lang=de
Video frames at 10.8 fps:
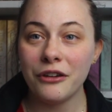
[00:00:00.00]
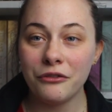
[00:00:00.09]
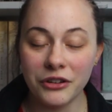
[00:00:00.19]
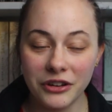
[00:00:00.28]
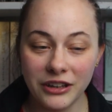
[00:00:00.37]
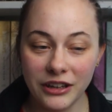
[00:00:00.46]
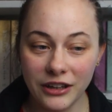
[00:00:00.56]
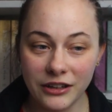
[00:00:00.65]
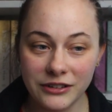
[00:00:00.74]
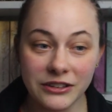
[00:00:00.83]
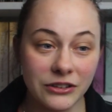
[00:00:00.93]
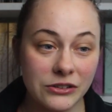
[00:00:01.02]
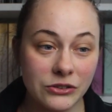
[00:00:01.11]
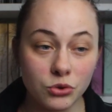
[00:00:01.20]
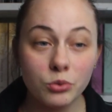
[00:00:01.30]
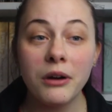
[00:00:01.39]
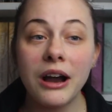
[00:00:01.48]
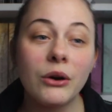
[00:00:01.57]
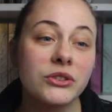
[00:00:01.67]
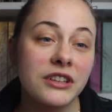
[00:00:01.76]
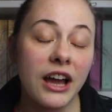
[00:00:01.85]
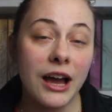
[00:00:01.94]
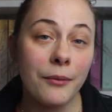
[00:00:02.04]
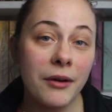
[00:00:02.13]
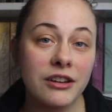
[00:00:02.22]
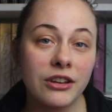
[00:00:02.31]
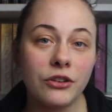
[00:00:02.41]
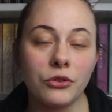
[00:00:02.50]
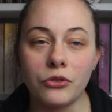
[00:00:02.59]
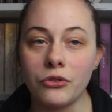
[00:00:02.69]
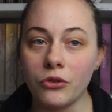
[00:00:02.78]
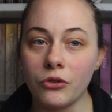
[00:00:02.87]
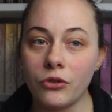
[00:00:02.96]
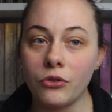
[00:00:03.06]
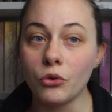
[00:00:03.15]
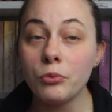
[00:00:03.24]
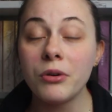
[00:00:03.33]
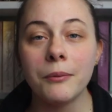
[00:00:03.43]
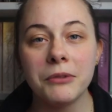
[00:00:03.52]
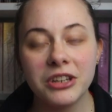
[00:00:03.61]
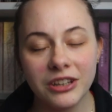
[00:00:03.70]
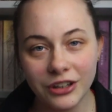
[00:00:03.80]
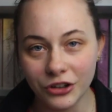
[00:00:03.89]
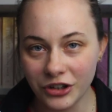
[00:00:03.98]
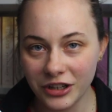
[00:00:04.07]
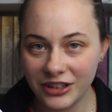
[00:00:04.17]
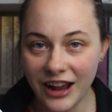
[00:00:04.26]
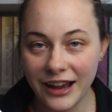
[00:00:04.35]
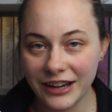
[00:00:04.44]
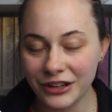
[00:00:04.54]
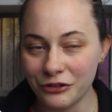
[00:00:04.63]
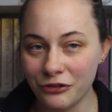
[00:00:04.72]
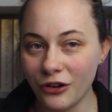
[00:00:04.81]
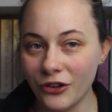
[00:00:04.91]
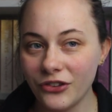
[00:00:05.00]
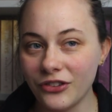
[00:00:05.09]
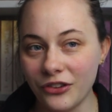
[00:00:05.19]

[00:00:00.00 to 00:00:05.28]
finde ich, sind super ausgearbeitet und sind super mit in die Geschichte eingeflossen.